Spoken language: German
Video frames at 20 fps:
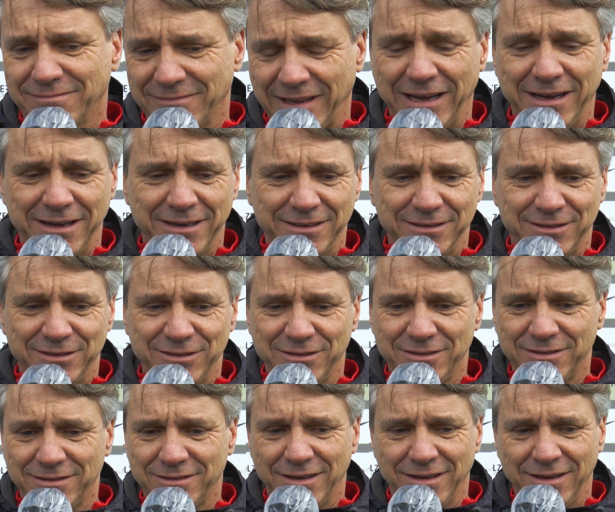Ja, es
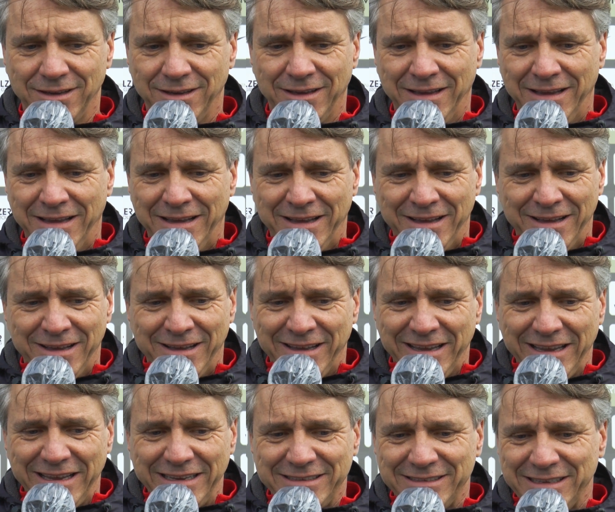ist äh,
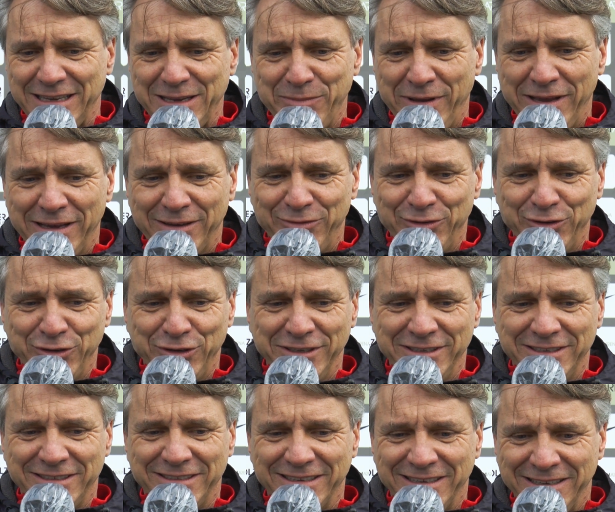extrem
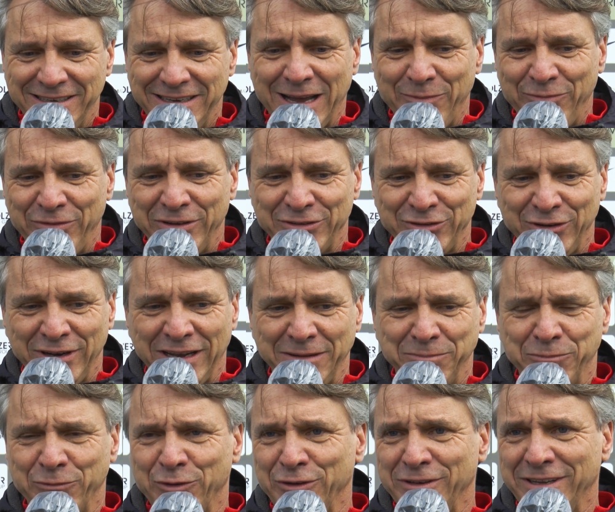merkwürdig. Äh, die Abwehr soll
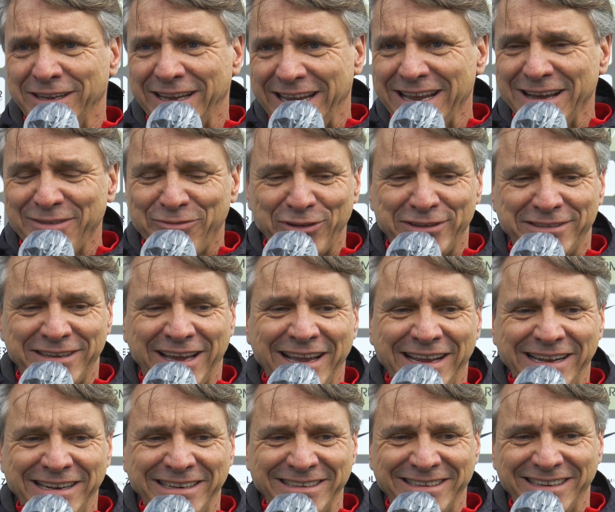im Grunde eher
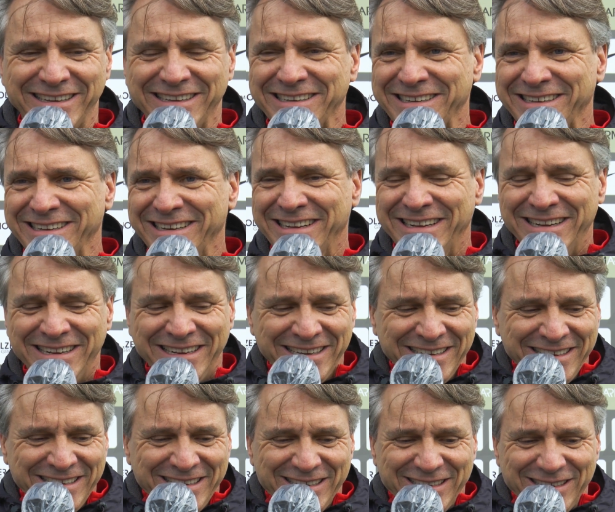verteilen, äh, äh,
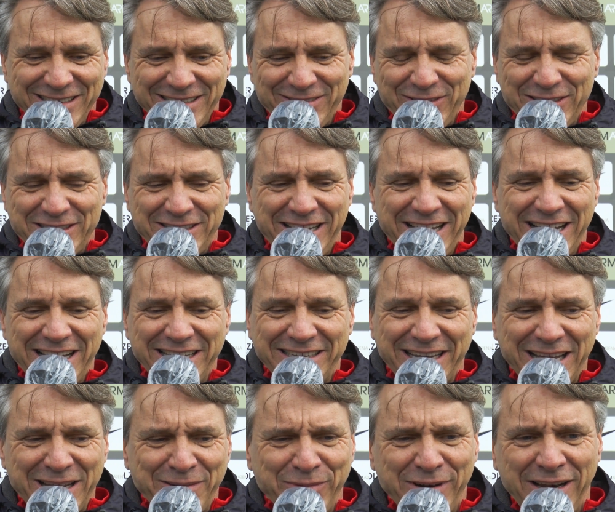was die
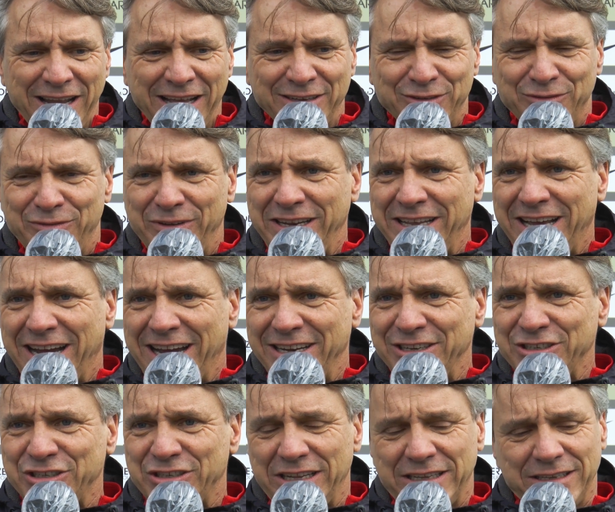Härte anbelangt und weniger
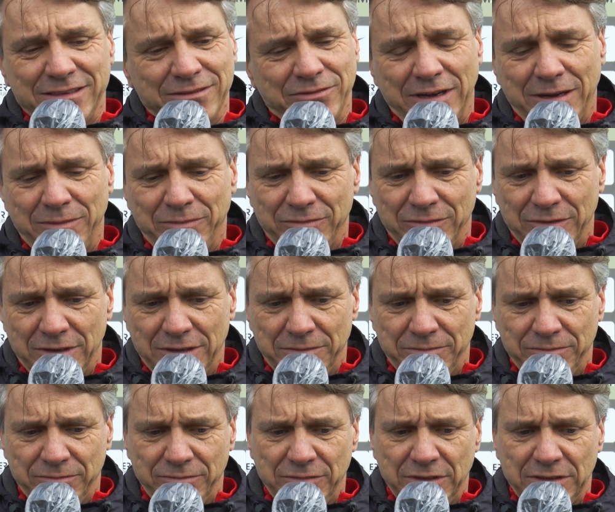einstecken. Wir haben
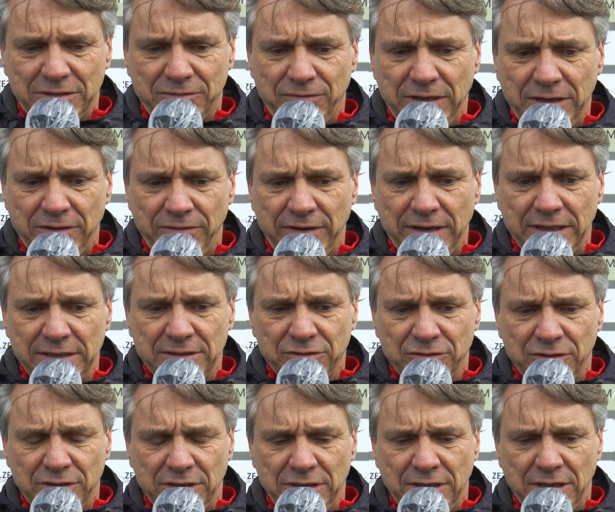ähm, jetzt viele
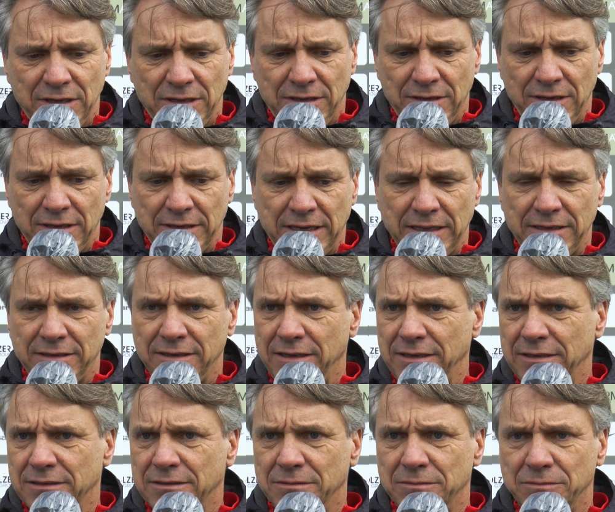Verletzungen in der, in der Kette
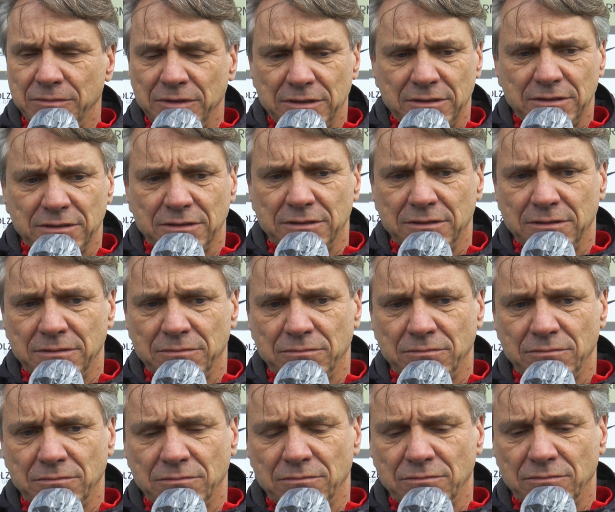hinten mit
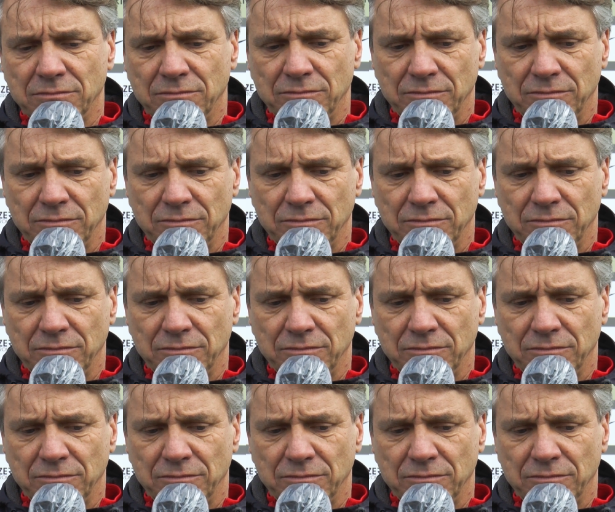ähm,